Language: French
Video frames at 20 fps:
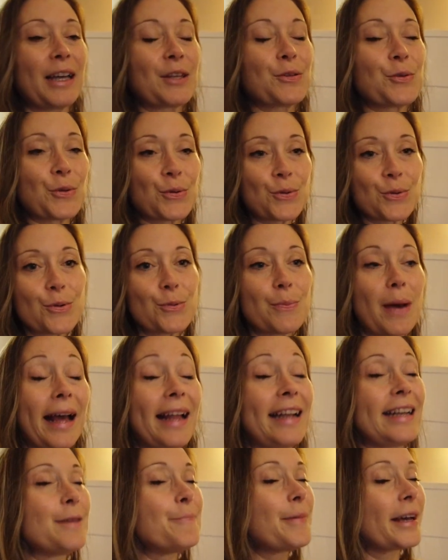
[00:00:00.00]
Parce que bah,
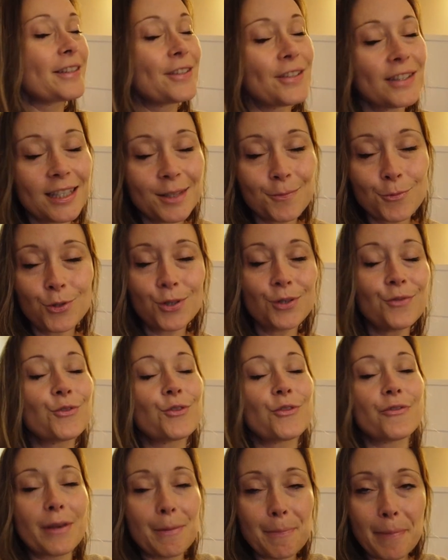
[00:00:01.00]
les personnes qui me
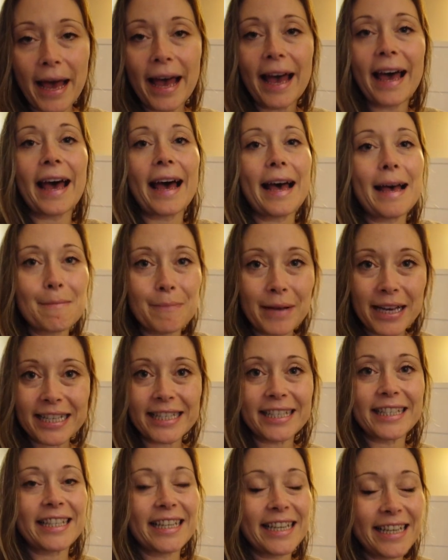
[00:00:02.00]
suivent, je ne vais pas
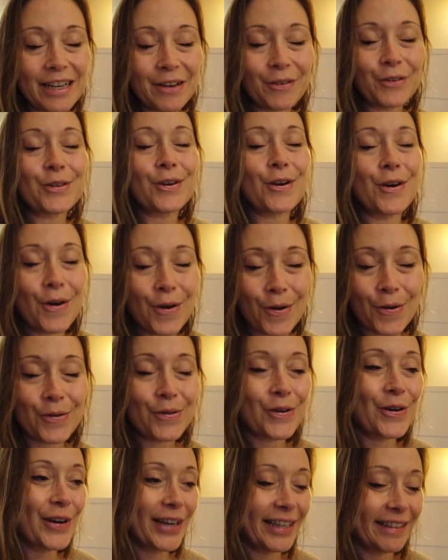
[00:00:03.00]
rabâcher encore,
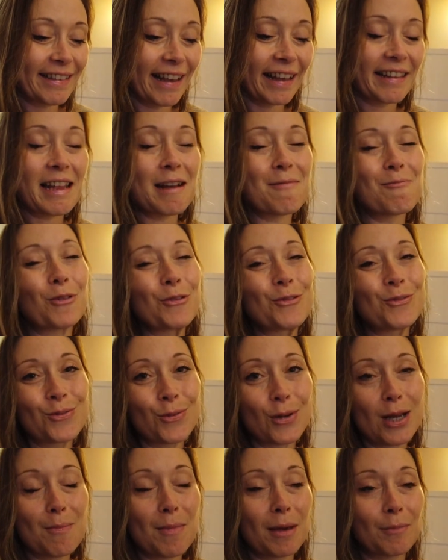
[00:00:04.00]
encore éternellement
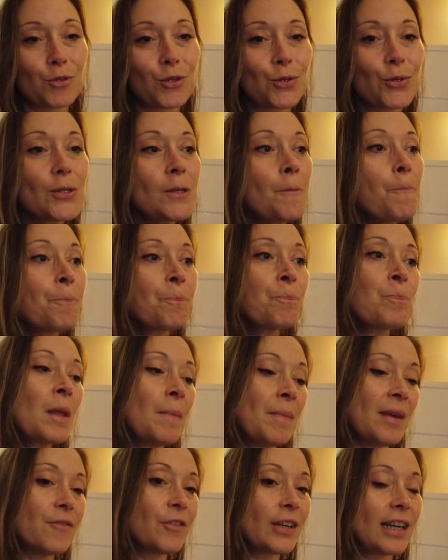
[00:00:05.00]
toujours les mêmes choses.
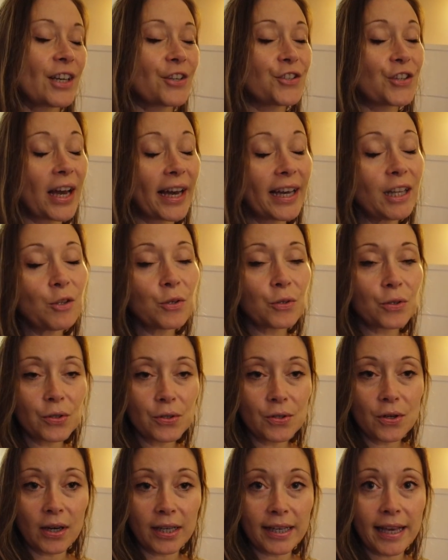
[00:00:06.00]
Mais voilà, j'arrête le
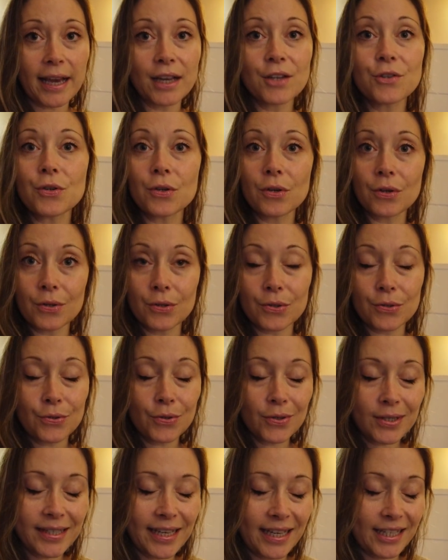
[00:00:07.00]
coloriage euh,
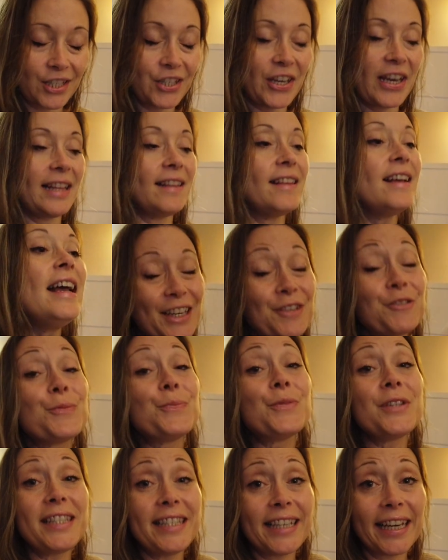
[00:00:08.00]
sur cette chaîne et
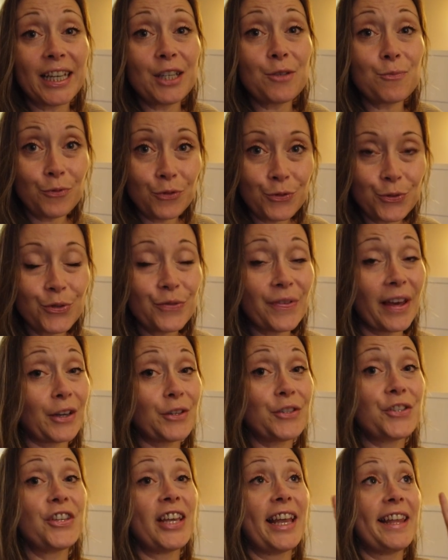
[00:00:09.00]
je me dirige plutôt
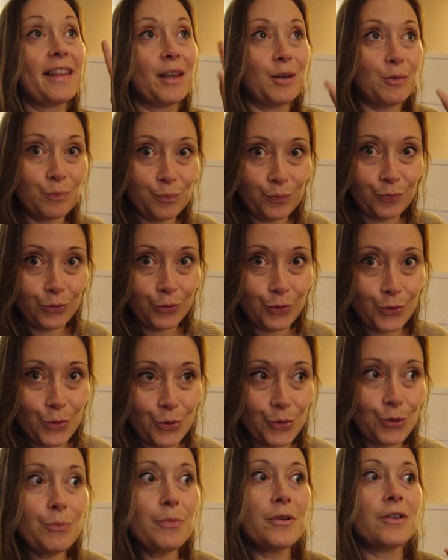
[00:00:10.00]
vers une chaîne
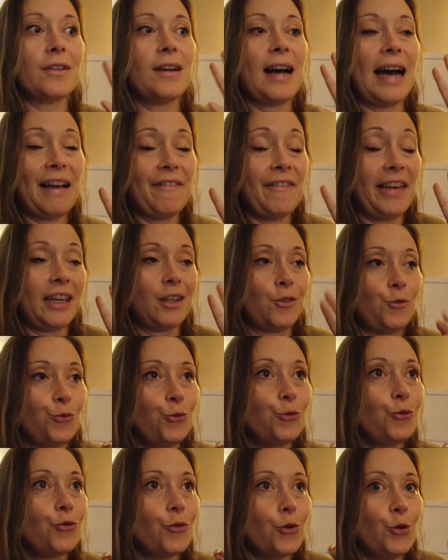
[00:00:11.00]
booktube avec
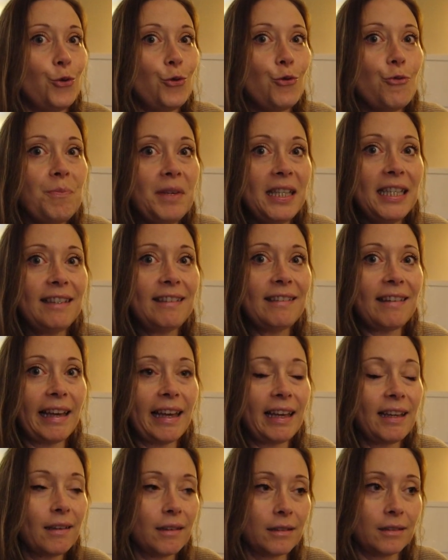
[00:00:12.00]
toute
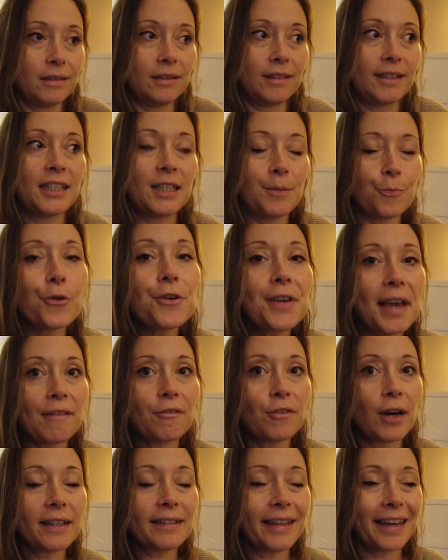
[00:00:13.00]
l'humilité euh, qui peut y
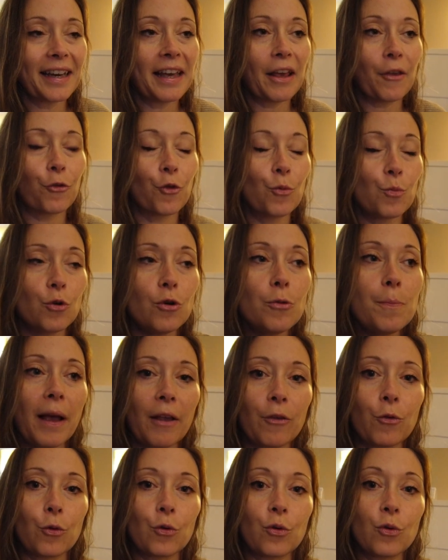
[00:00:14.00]
avoir derrière ce mot
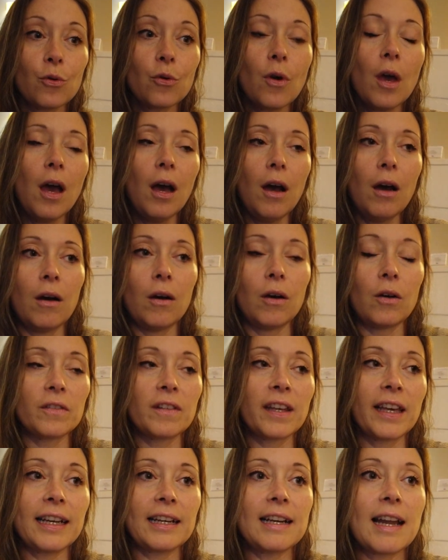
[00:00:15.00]
parce que euh,
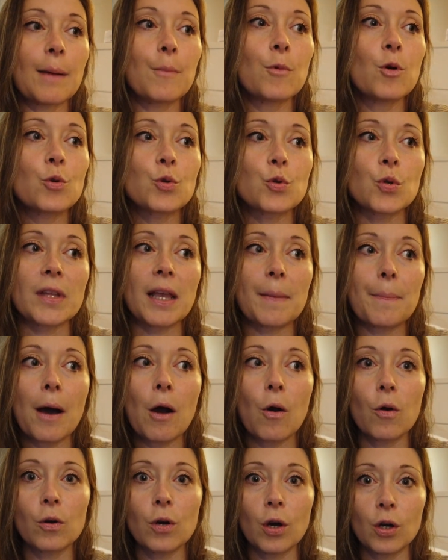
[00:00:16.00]
très clairement, je n'ai
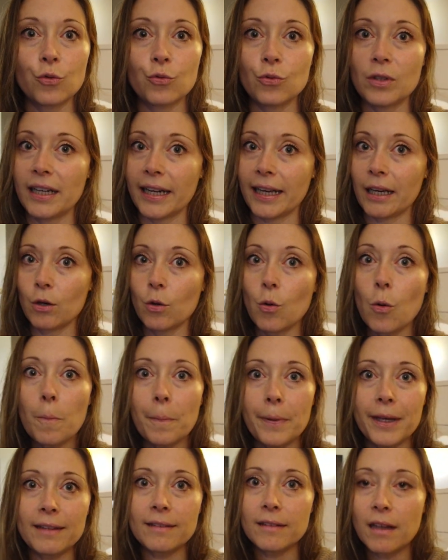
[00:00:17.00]
pas encore toutes les
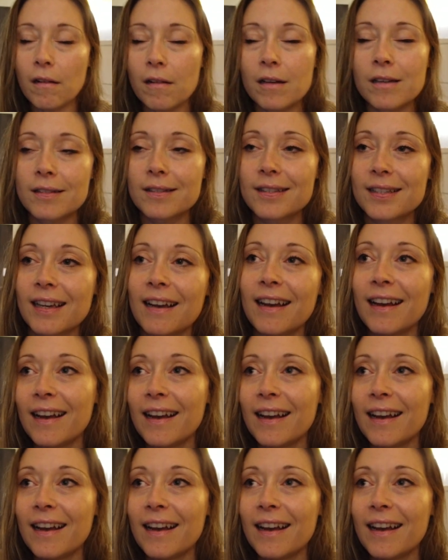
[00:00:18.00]
compétences